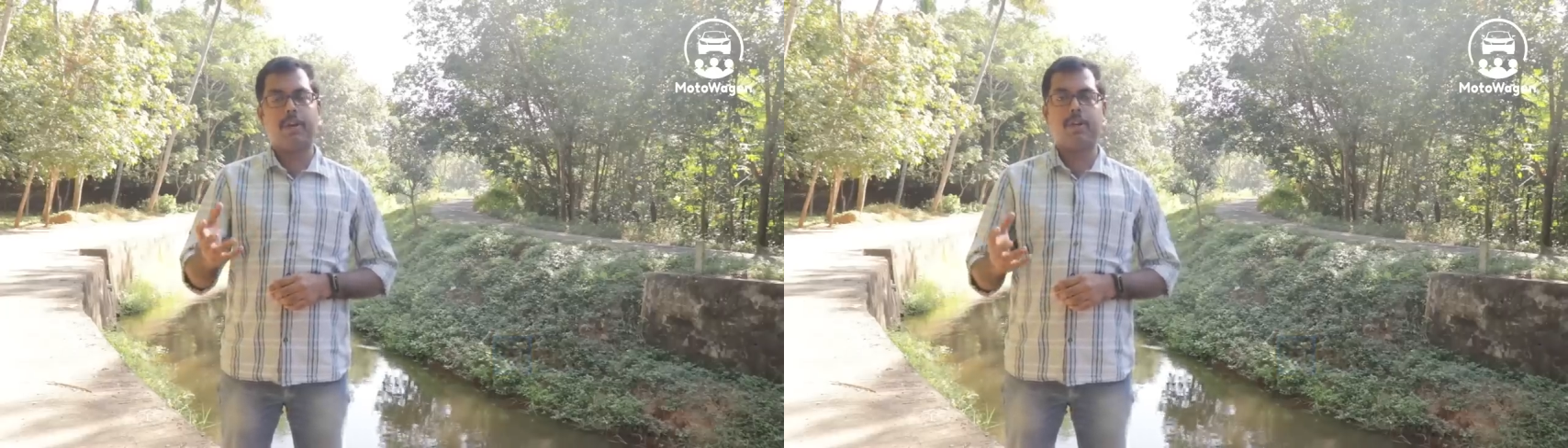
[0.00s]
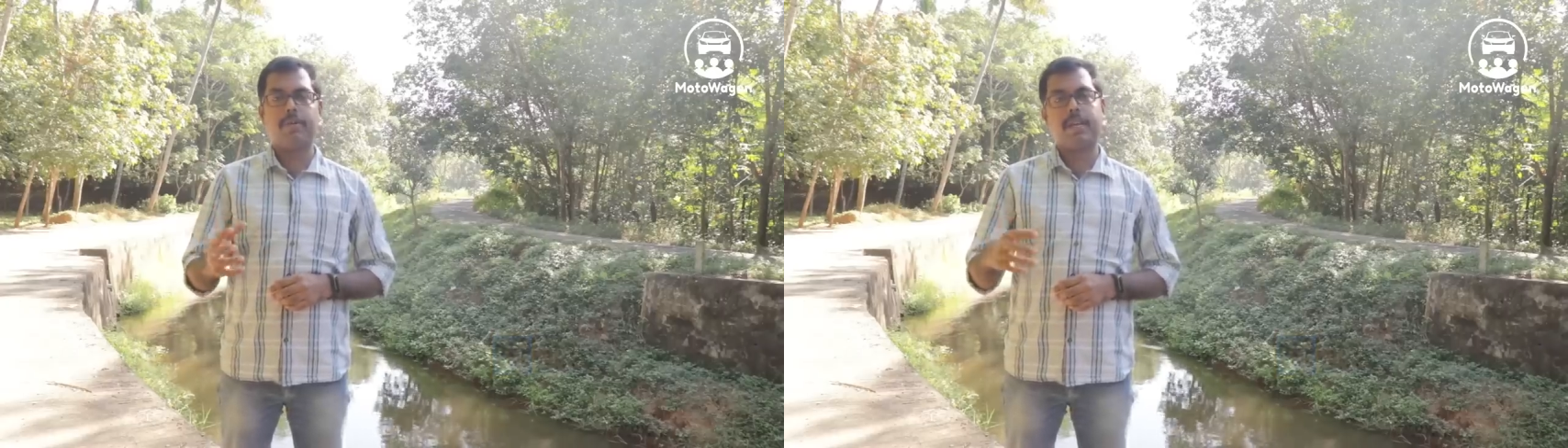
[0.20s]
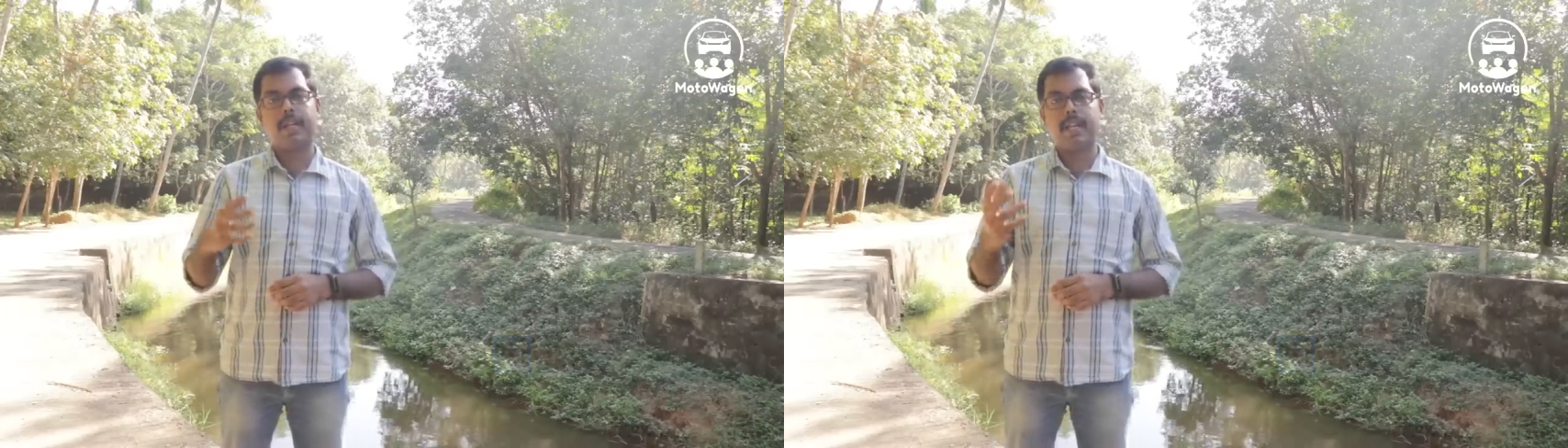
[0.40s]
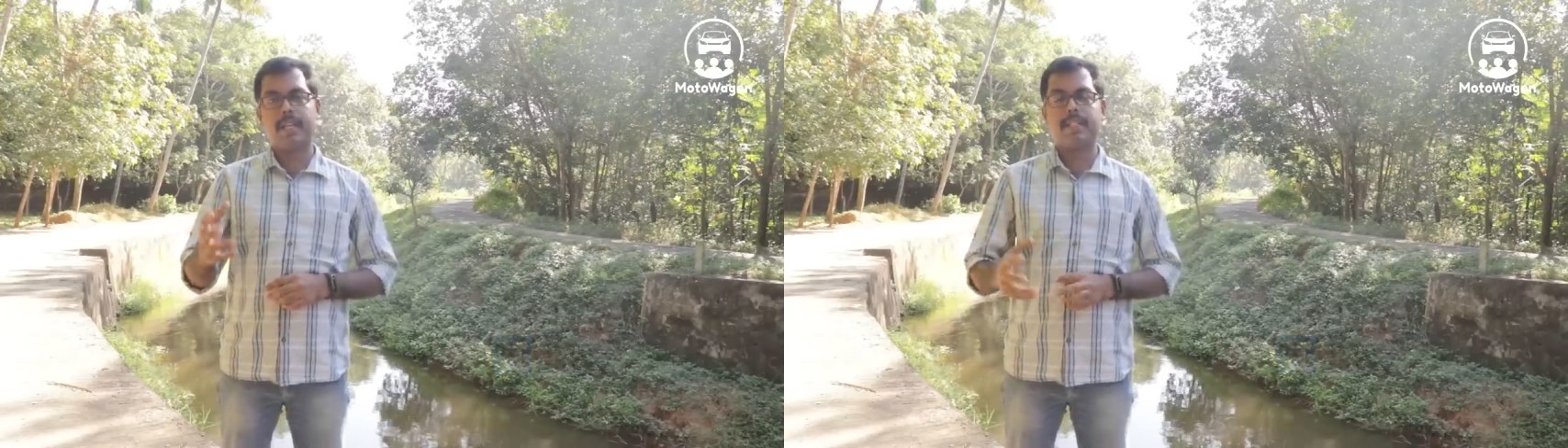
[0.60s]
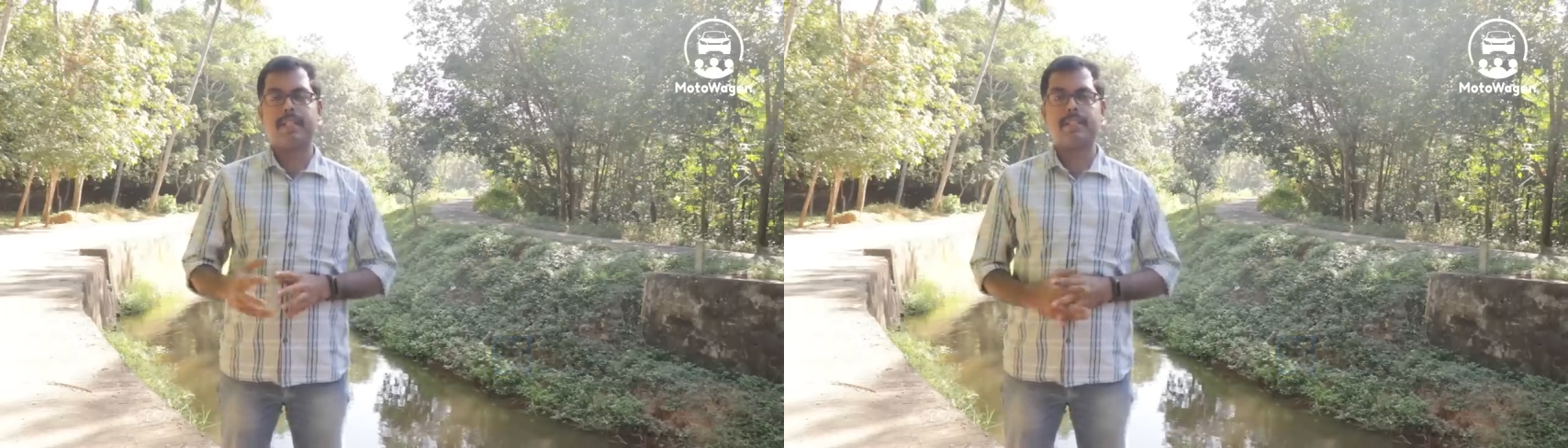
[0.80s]
ஃபாலோ பண்ணிங்கன்னா
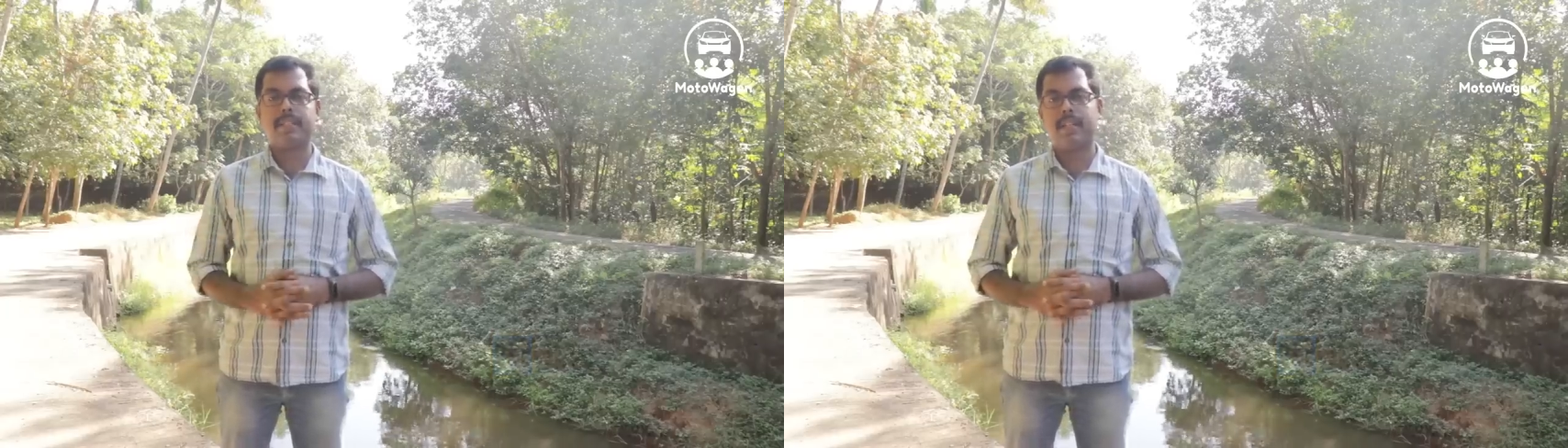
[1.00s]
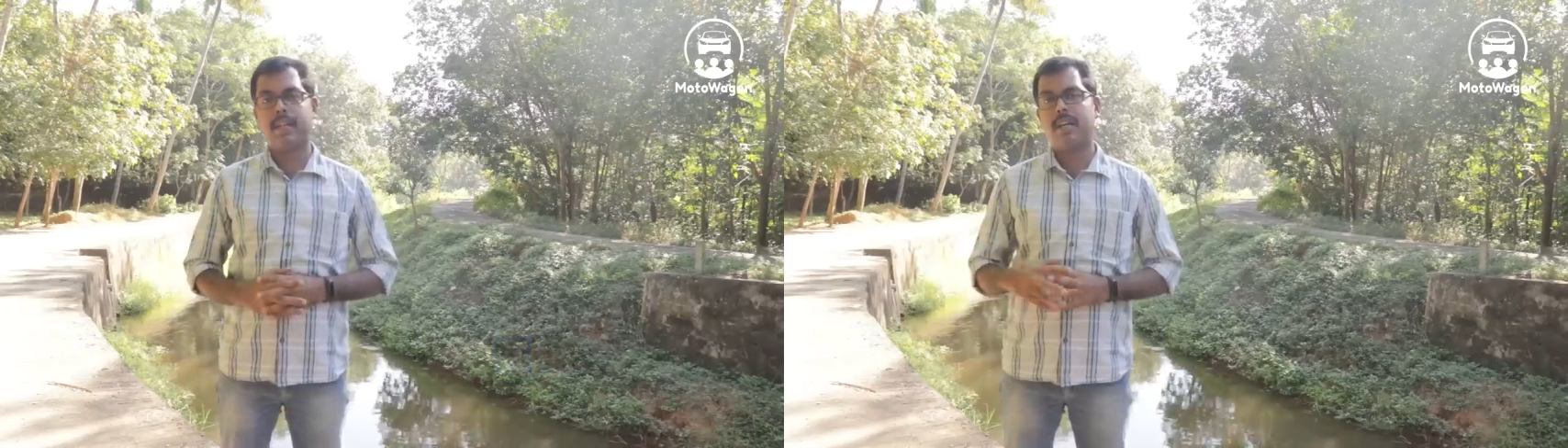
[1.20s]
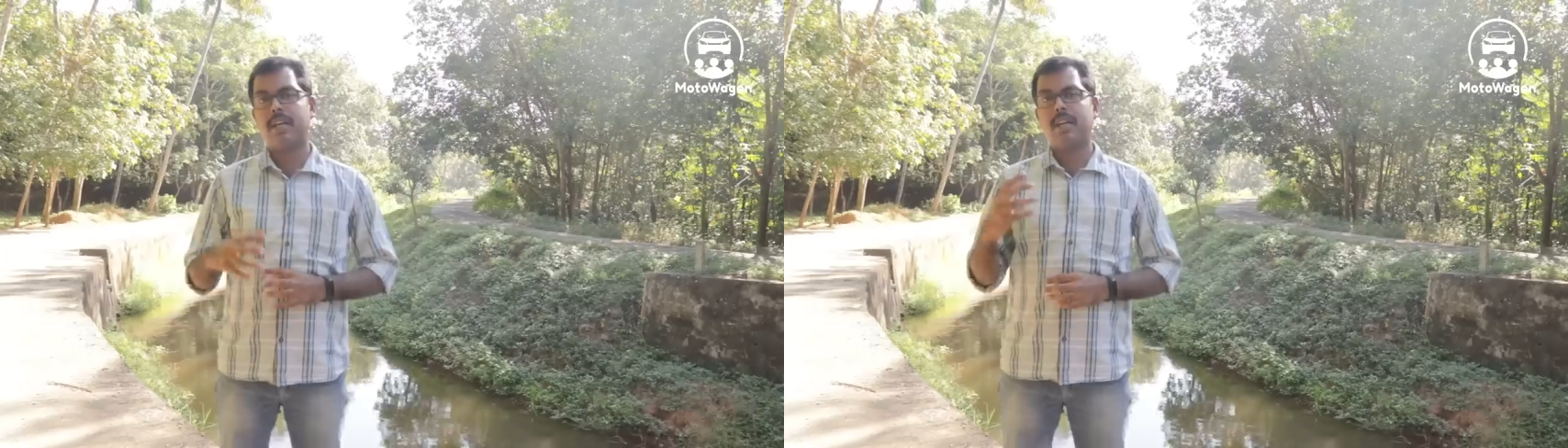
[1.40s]
நீங்கள் தெரிஞ்சுக்கலாம்